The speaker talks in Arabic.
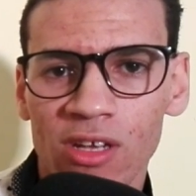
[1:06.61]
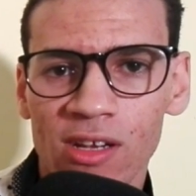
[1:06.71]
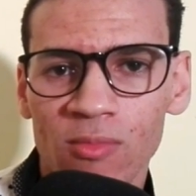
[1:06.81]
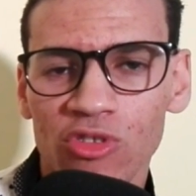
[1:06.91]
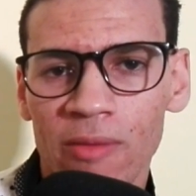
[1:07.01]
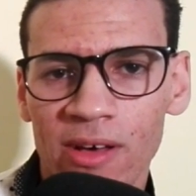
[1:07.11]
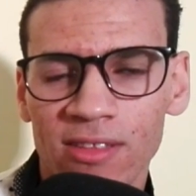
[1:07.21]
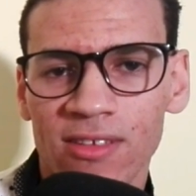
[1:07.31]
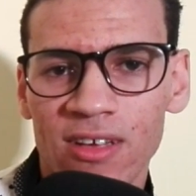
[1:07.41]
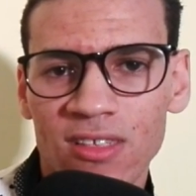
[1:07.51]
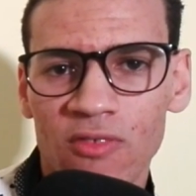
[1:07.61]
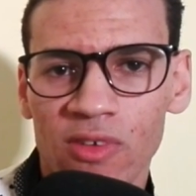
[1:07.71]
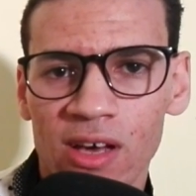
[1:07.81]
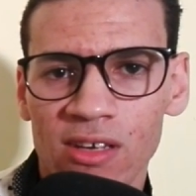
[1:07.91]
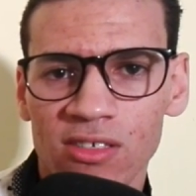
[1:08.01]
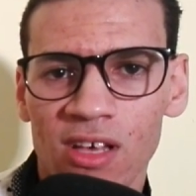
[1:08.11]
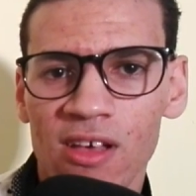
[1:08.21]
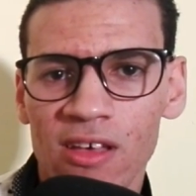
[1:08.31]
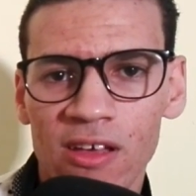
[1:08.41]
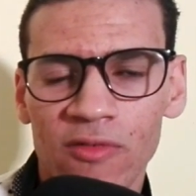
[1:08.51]
لمتابعه الدراسه في الخارج
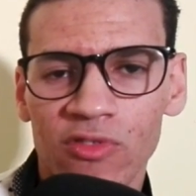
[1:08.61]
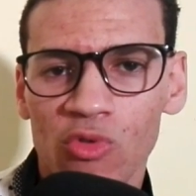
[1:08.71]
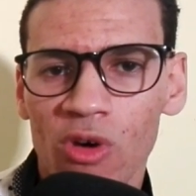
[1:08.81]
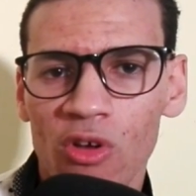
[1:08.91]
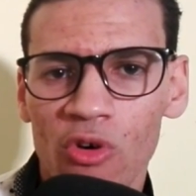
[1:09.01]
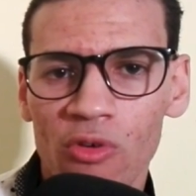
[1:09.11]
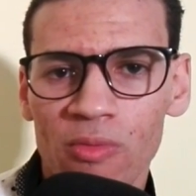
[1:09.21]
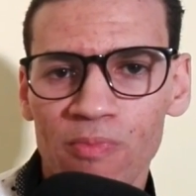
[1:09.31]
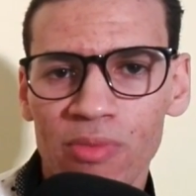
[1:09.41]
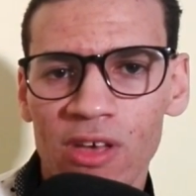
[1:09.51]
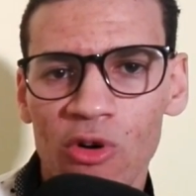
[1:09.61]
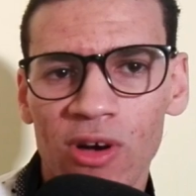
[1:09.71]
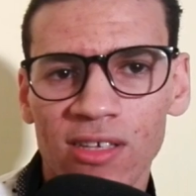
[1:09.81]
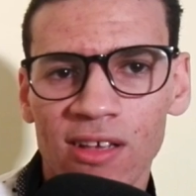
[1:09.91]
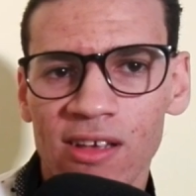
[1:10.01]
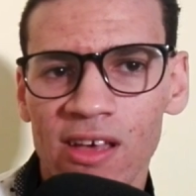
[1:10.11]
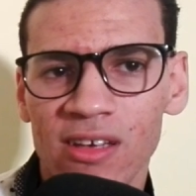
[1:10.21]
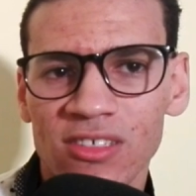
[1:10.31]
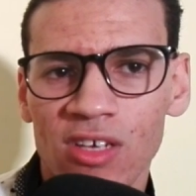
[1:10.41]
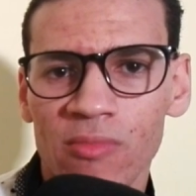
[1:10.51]
يعني في الدول الاوروبيه وكذلك
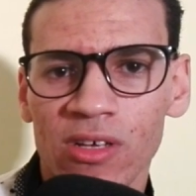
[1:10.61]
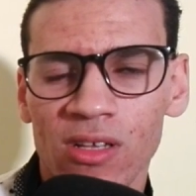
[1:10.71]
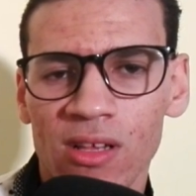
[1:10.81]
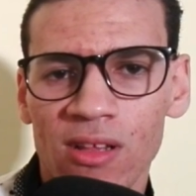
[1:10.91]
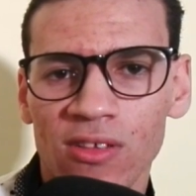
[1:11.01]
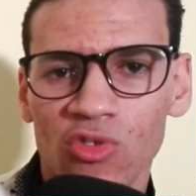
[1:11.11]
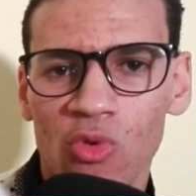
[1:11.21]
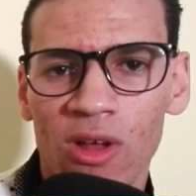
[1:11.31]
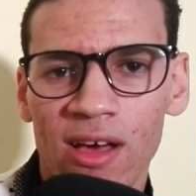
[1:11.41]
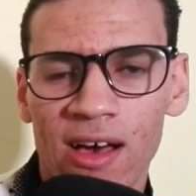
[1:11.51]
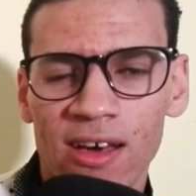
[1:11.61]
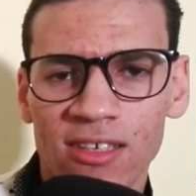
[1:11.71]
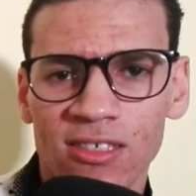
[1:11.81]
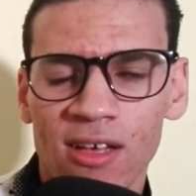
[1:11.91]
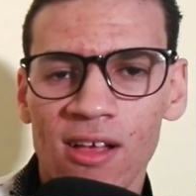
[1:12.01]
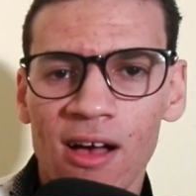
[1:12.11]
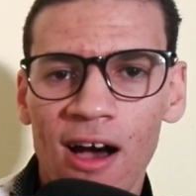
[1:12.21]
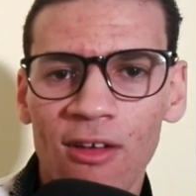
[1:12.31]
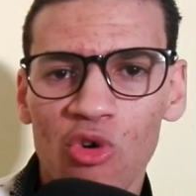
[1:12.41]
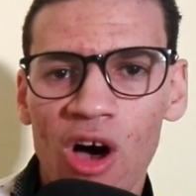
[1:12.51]
يعني جميع الدول الخارج
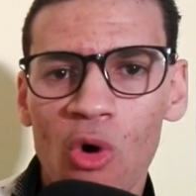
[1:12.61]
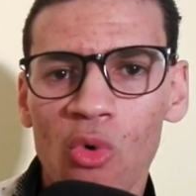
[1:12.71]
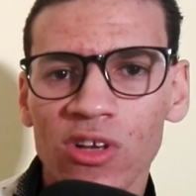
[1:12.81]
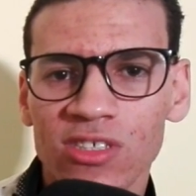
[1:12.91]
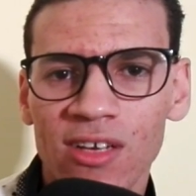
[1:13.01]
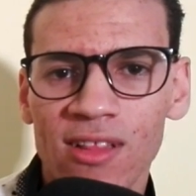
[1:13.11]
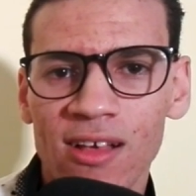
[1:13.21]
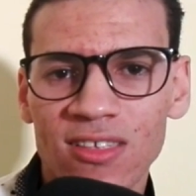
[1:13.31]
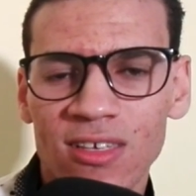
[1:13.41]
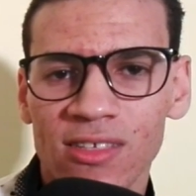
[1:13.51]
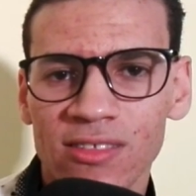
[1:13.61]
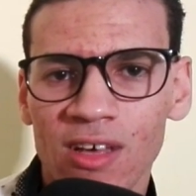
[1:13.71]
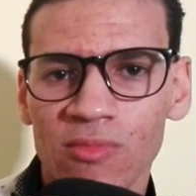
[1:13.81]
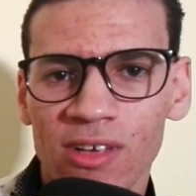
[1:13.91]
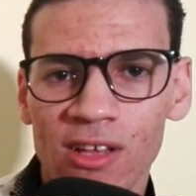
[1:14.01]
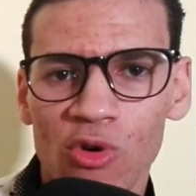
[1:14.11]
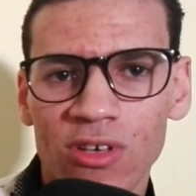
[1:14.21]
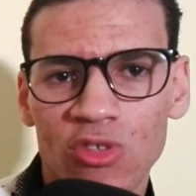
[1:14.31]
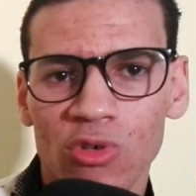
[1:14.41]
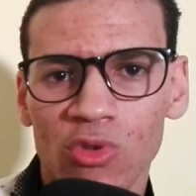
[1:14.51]
الوغ اول شرط اللي خصك تعتمد عليه
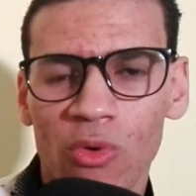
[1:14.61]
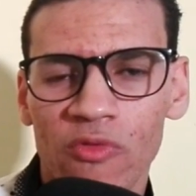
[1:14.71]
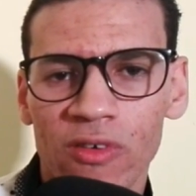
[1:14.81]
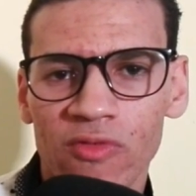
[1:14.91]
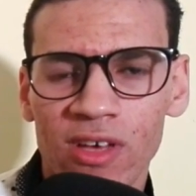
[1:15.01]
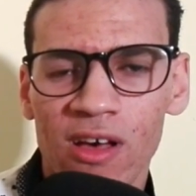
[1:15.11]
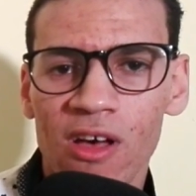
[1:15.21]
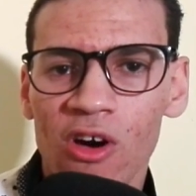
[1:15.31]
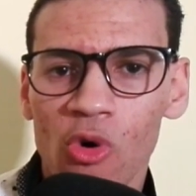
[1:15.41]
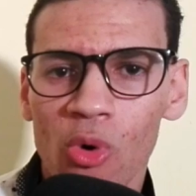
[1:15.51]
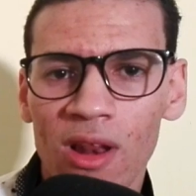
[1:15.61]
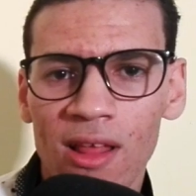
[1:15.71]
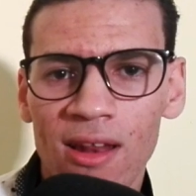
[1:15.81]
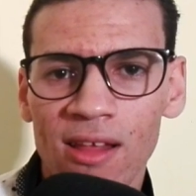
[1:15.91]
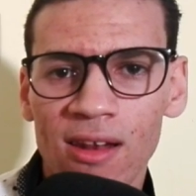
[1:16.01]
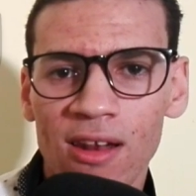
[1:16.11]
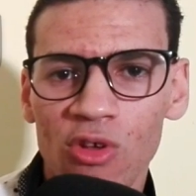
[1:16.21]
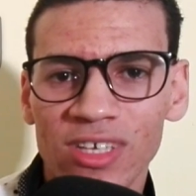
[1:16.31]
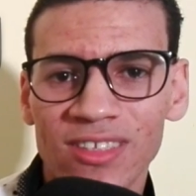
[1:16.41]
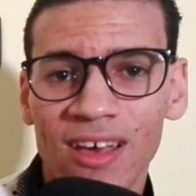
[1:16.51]
وخصو يتوفر فيك هو
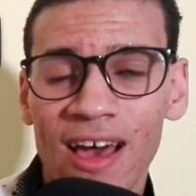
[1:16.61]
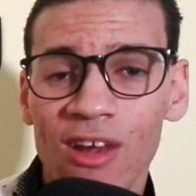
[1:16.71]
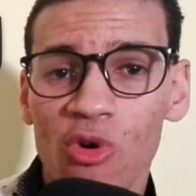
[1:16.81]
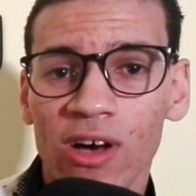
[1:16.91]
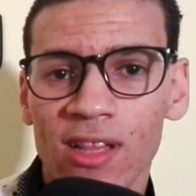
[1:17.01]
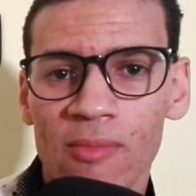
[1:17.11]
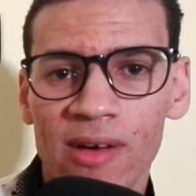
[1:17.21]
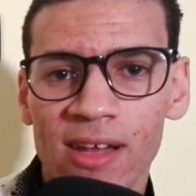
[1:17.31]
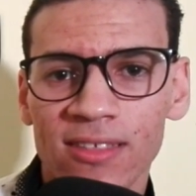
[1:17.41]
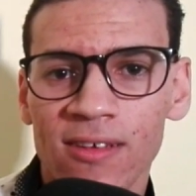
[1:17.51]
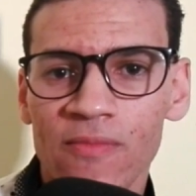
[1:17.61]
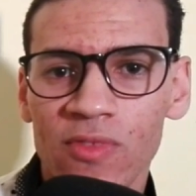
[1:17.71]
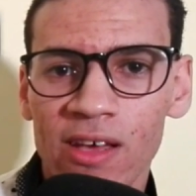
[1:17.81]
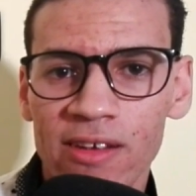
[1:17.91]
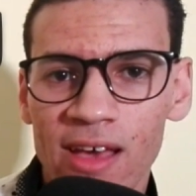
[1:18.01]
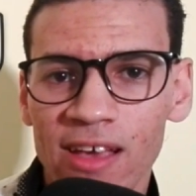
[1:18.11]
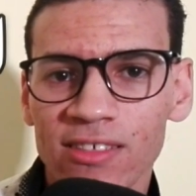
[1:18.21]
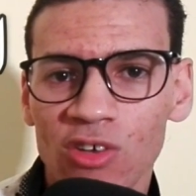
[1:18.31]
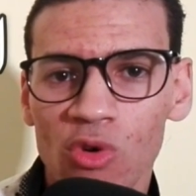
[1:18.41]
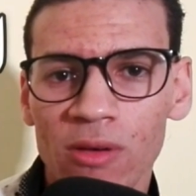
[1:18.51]
اتقان لغه البلد يعني اي
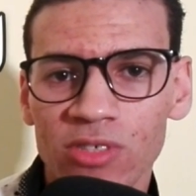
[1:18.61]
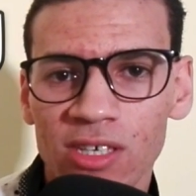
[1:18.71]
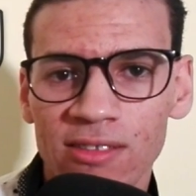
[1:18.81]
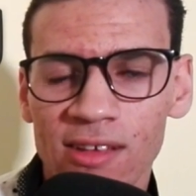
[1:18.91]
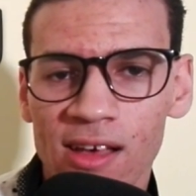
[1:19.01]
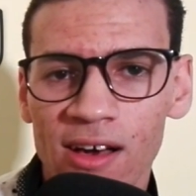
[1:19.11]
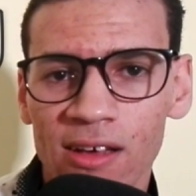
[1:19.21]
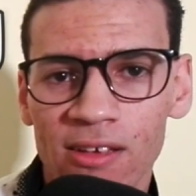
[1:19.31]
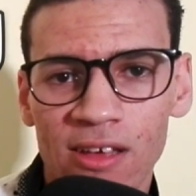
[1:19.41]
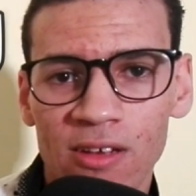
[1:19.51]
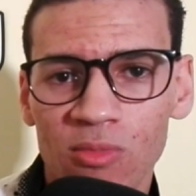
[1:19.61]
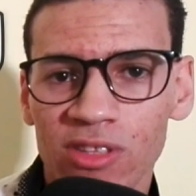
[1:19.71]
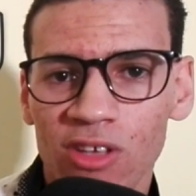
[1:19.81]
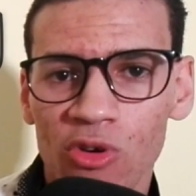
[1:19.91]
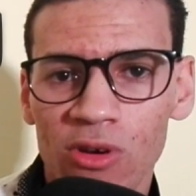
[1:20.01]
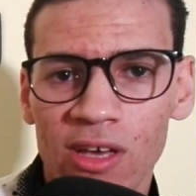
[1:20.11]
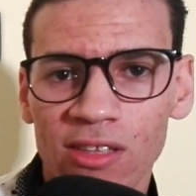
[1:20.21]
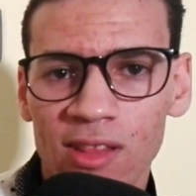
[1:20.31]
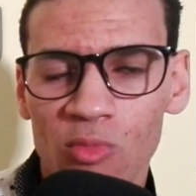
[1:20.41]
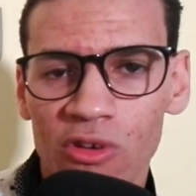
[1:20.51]
دوله مشيتي لها يعني من الضروري
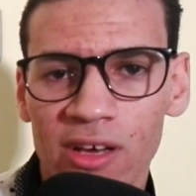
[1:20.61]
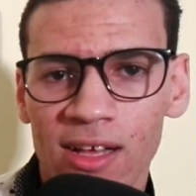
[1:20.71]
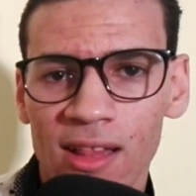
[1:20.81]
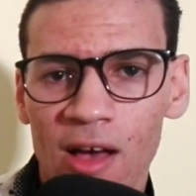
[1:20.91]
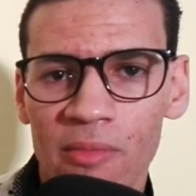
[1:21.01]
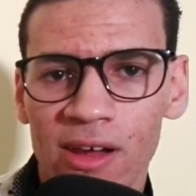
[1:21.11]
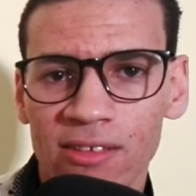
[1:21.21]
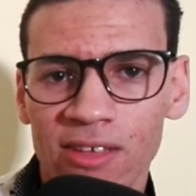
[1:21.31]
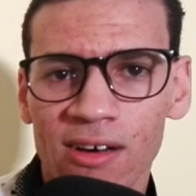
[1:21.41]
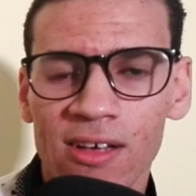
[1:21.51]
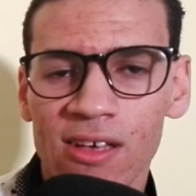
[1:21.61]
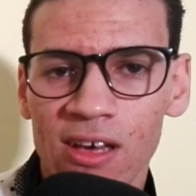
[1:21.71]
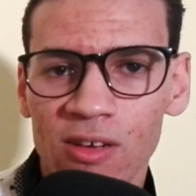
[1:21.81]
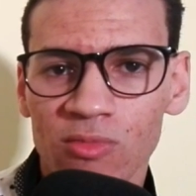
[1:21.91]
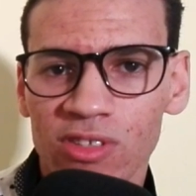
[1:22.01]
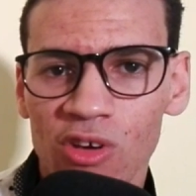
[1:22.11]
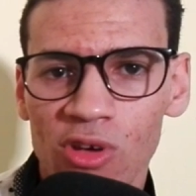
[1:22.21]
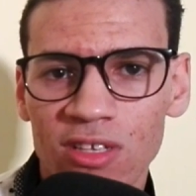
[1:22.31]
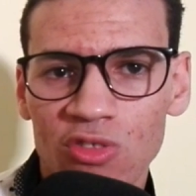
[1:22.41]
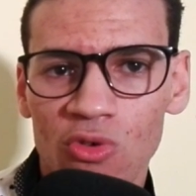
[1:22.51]
كيطلبوا لك هذا الامر هذا يعني من الضروري
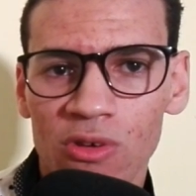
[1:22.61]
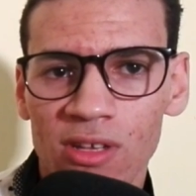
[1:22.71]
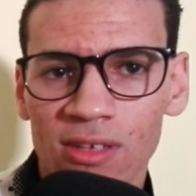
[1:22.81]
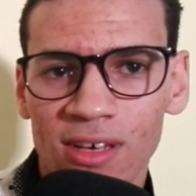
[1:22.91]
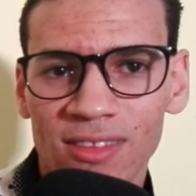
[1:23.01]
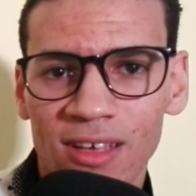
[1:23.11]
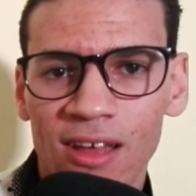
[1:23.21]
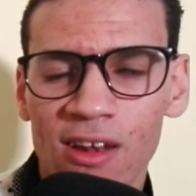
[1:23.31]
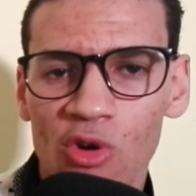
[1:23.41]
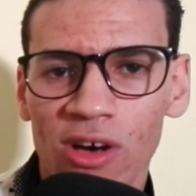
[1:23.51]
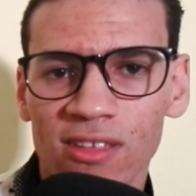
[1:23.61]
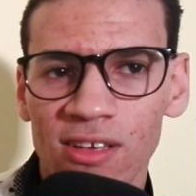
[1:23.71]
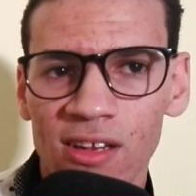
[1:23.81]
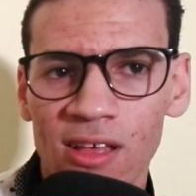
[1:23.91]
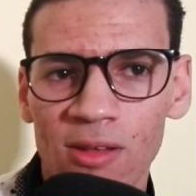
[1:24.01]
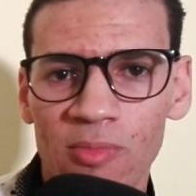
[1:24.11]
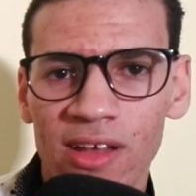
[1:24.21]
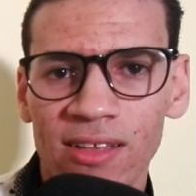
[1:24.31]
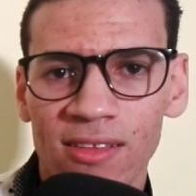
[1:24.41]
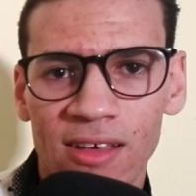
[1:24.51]
خاص تكون كتقن اللغه ديال
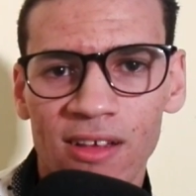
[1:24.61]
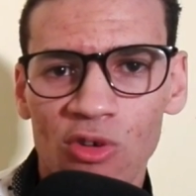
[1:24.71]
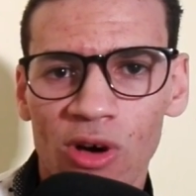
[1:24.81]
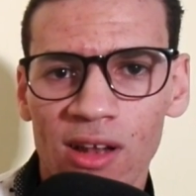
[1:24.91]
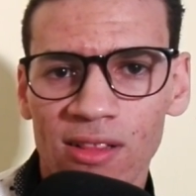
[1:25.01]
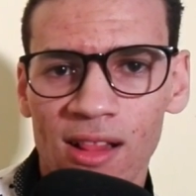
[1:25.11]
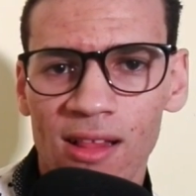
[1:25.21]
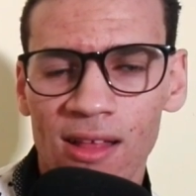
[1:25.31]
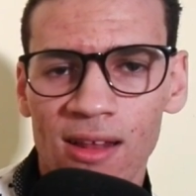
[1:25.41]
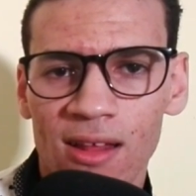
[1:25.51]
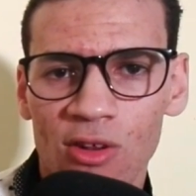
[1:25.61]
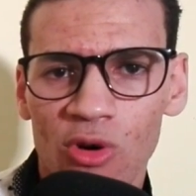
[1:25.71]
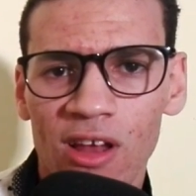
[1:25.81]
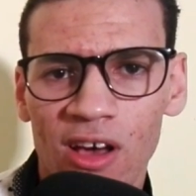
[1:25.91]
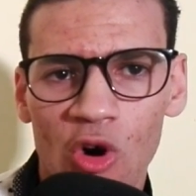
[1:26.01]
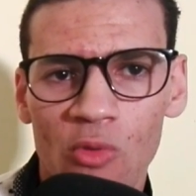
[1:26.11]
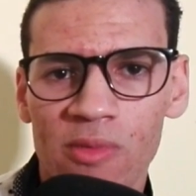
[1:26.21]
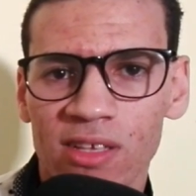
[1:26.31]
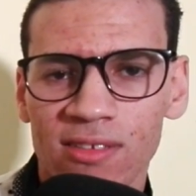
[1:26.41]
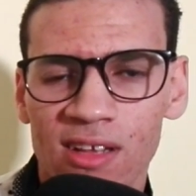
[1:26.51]
البلد يعني لغه اللغه
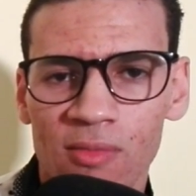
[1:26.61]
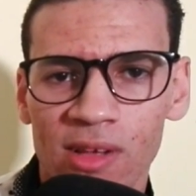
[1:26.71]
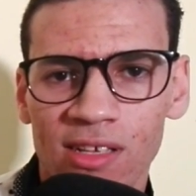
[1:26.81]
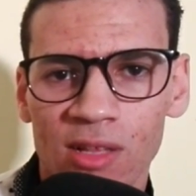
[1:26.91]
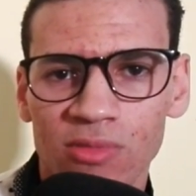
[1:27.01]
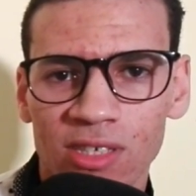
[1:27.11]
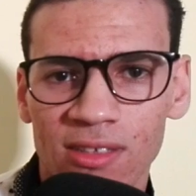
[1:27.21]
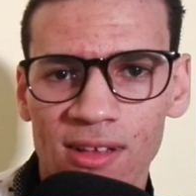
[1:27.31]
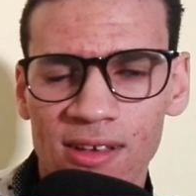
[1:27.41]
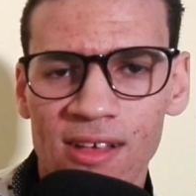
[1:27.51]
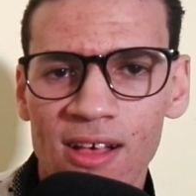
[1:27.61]
القوميه ديال البلد اللي مشيتي ليه